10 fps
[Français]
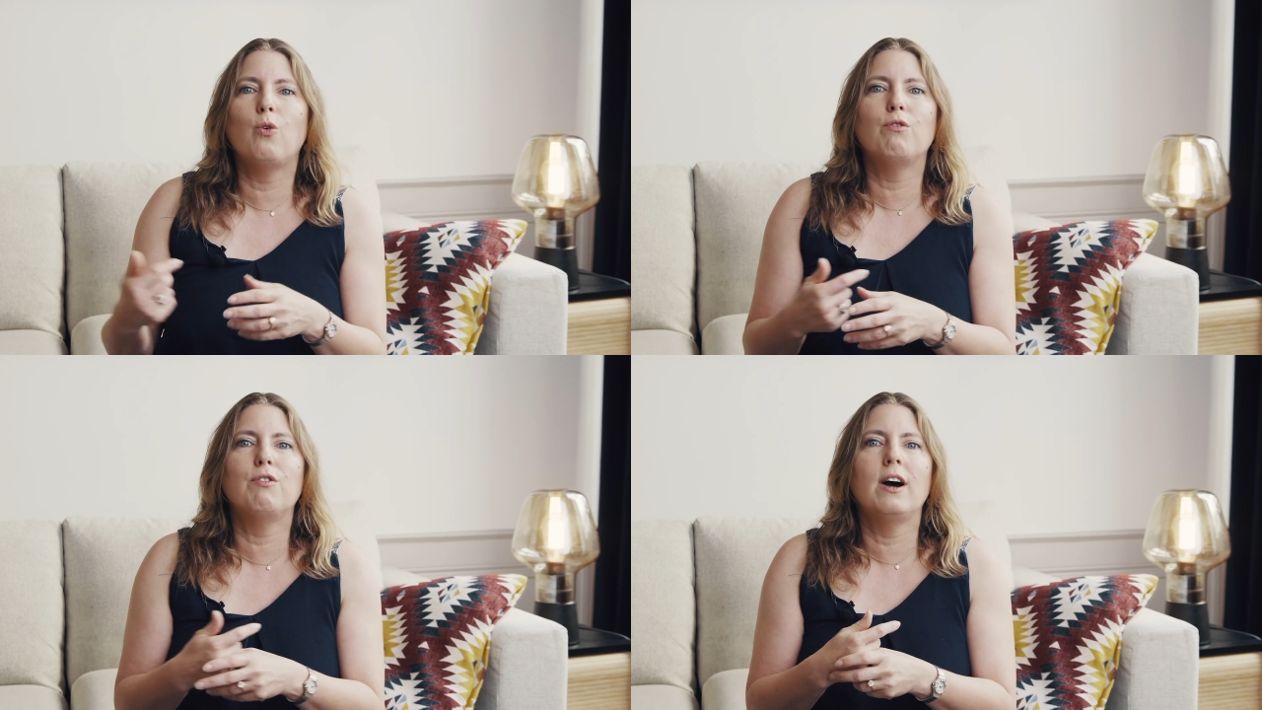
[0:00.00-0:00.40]

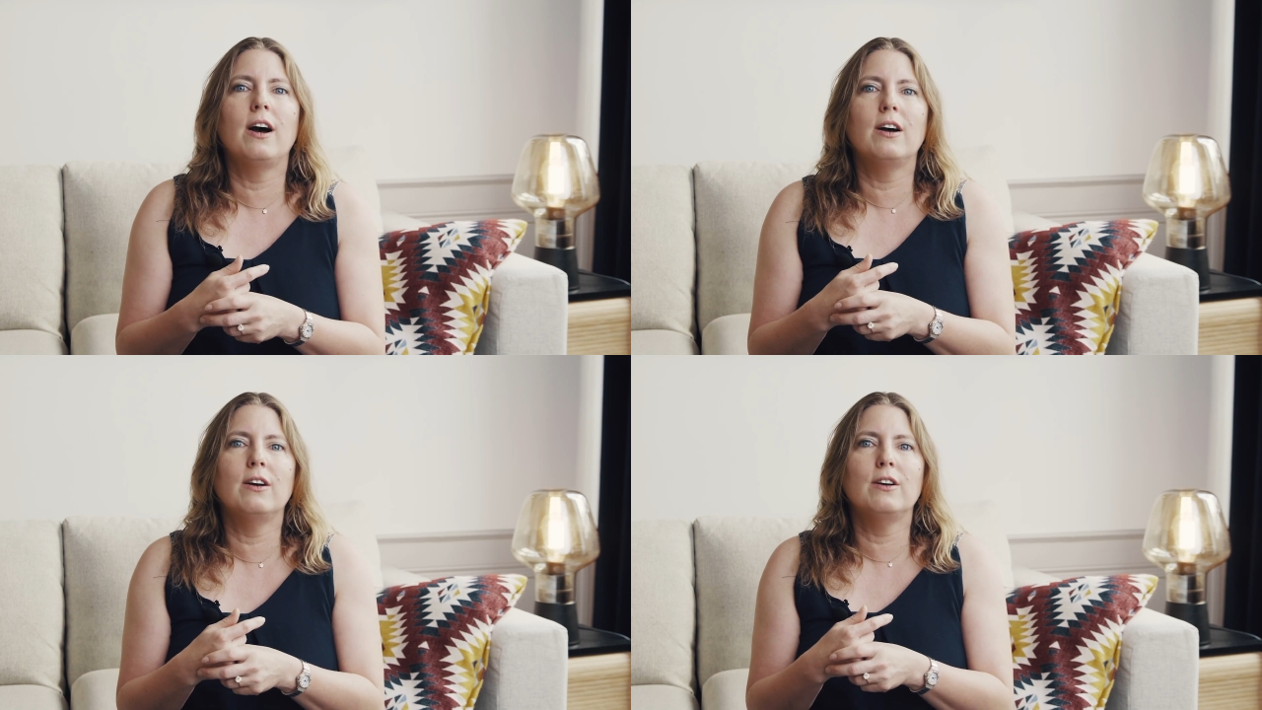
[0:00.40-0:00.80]
on
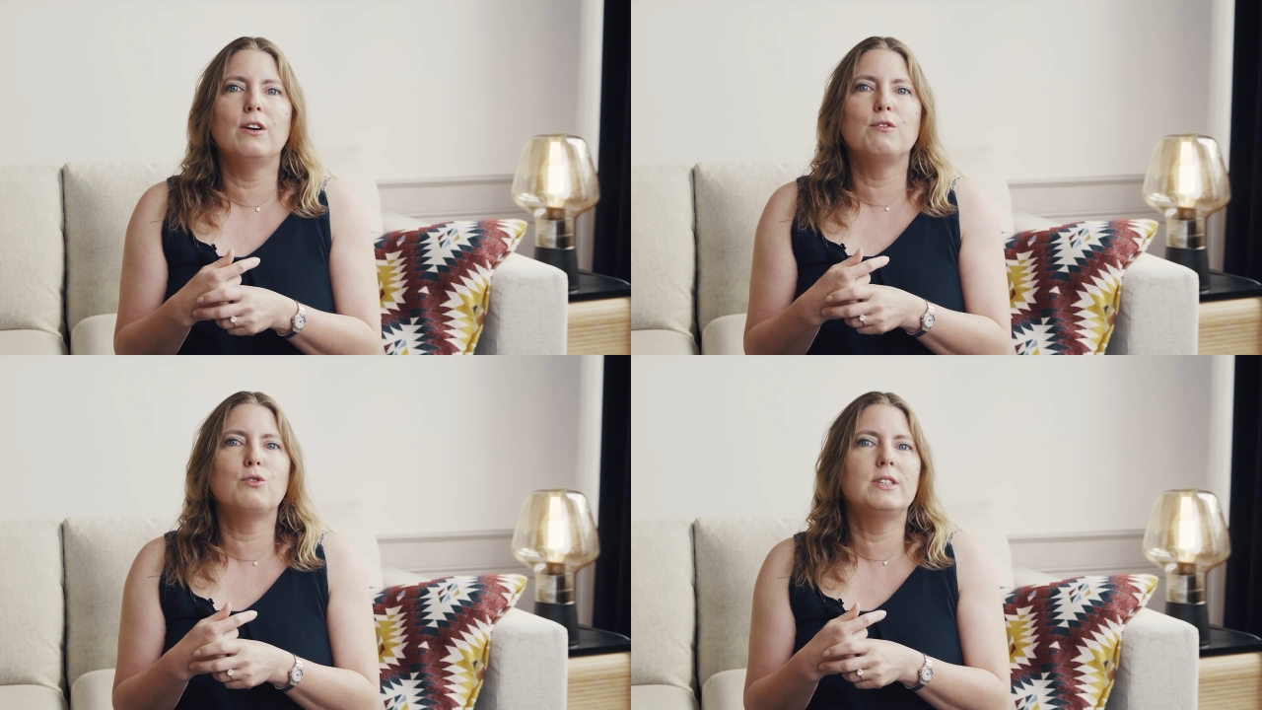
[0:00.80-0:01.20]

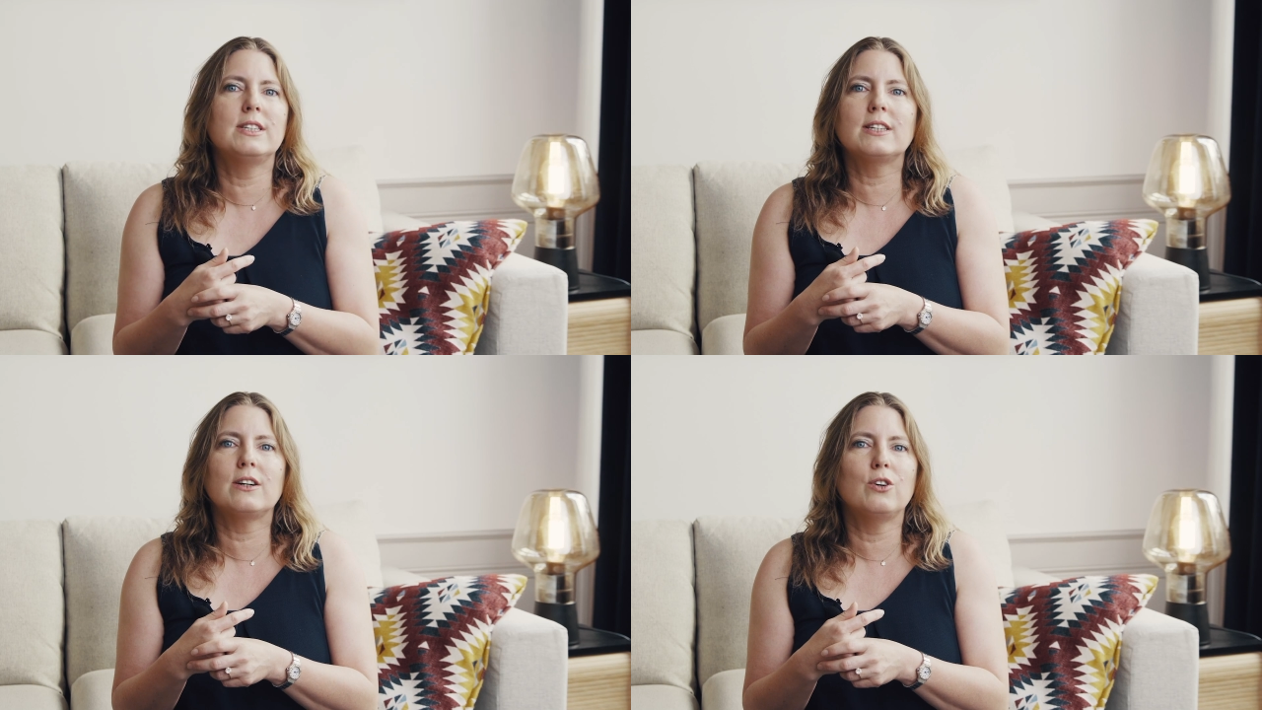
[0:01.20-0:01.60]
va vous
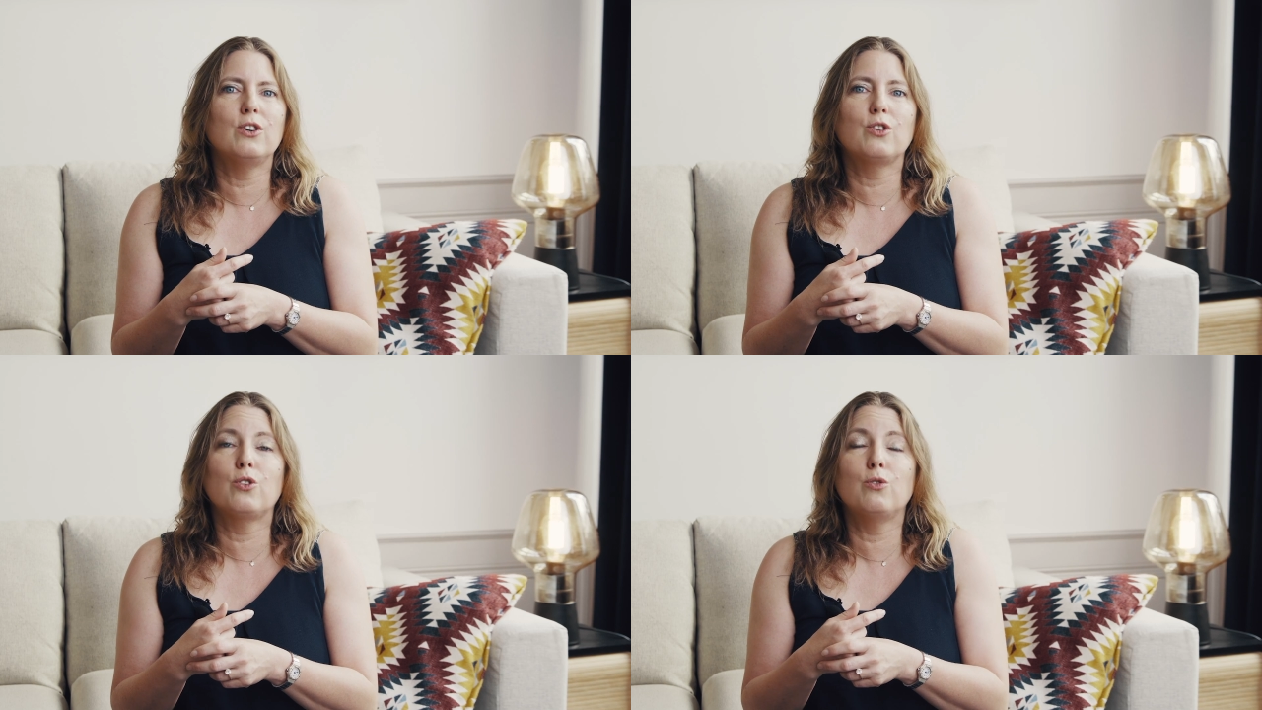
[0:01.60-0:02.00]

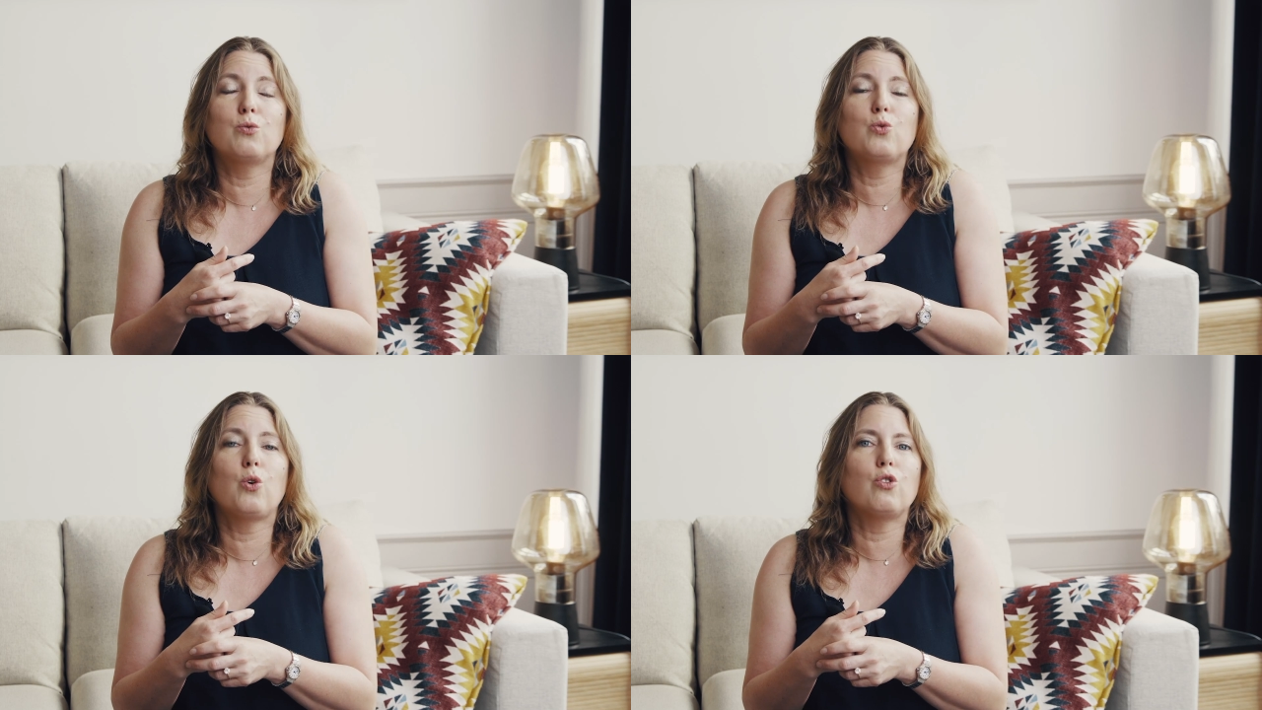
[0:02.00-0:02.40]
dire que
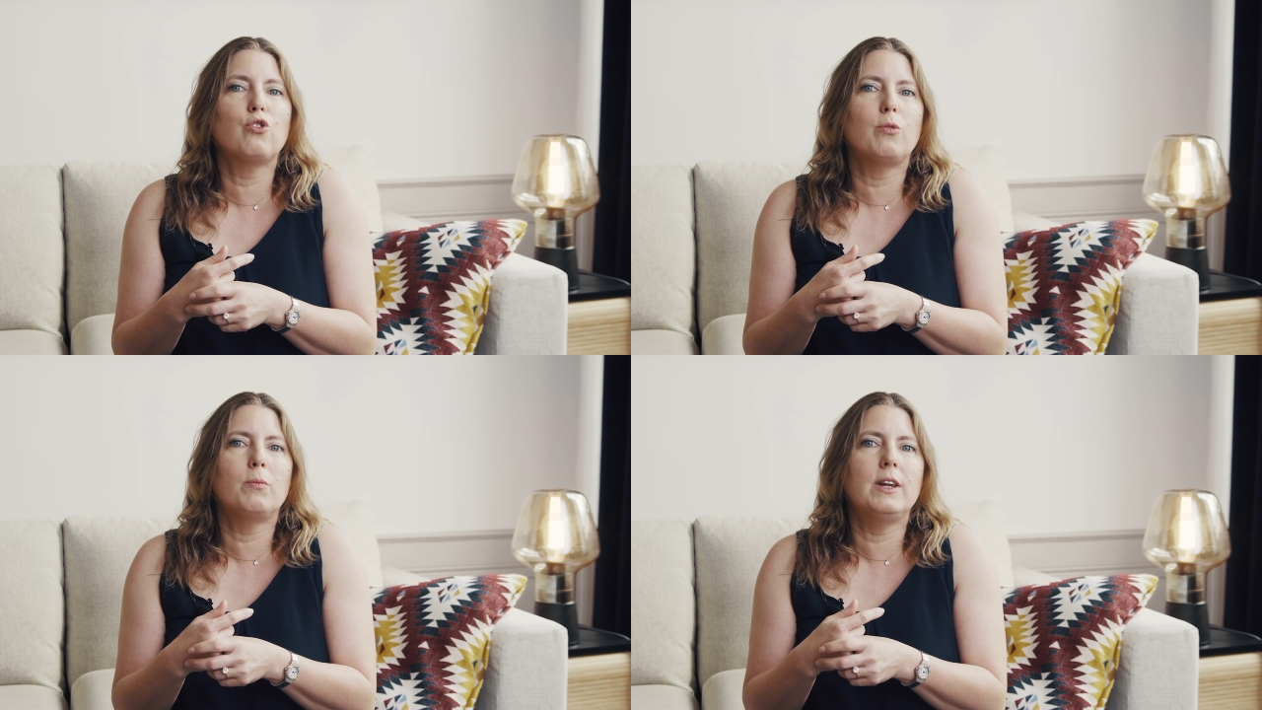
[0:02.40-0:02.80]
vous
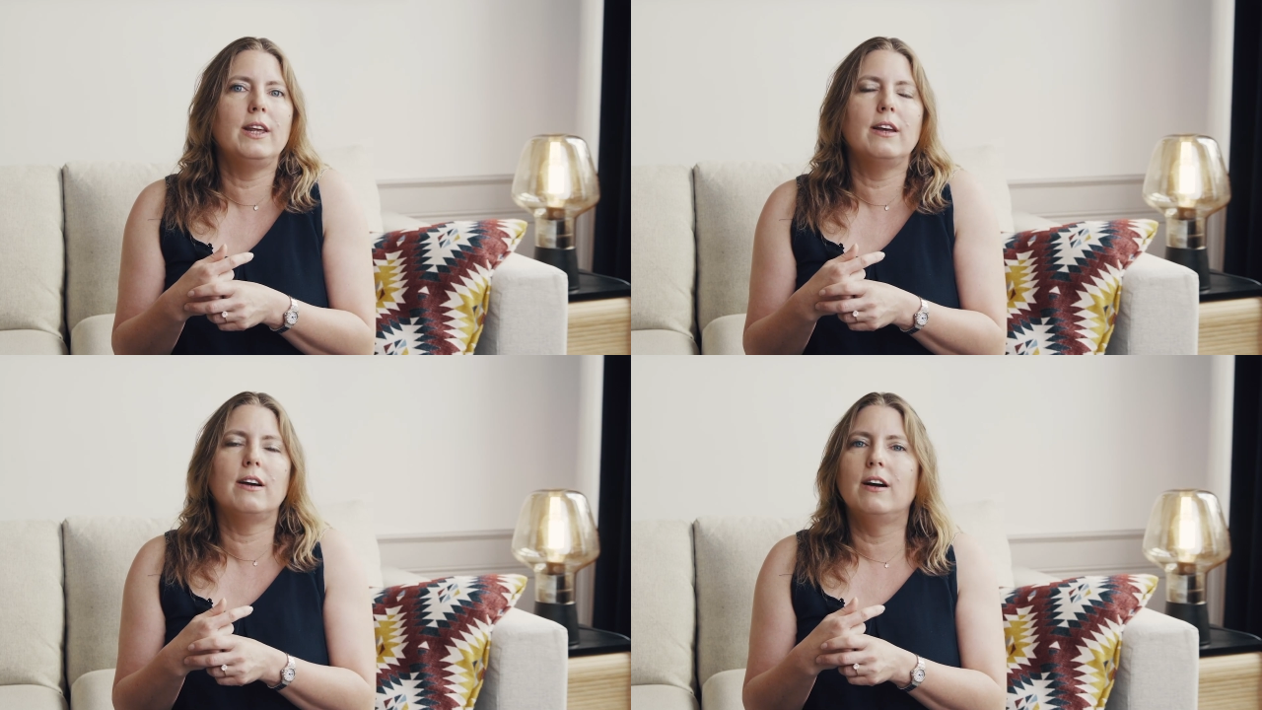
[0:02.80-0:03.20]

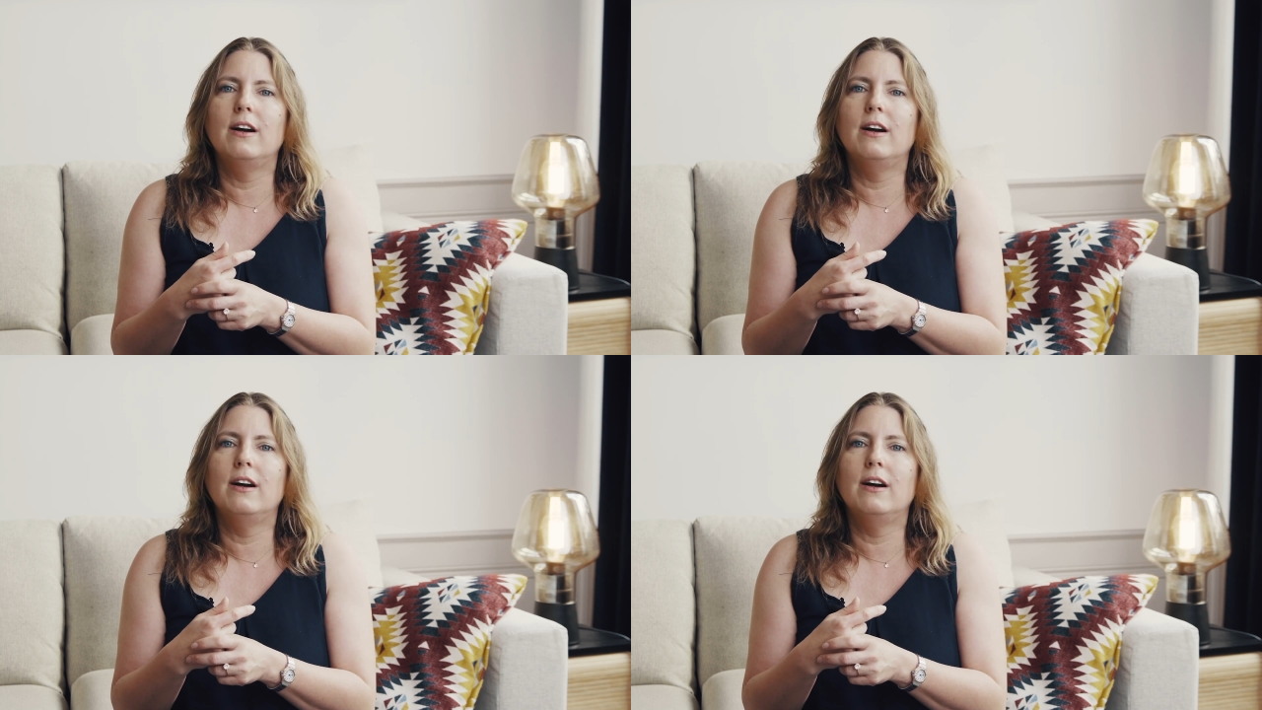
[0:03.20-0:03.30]
ressemblez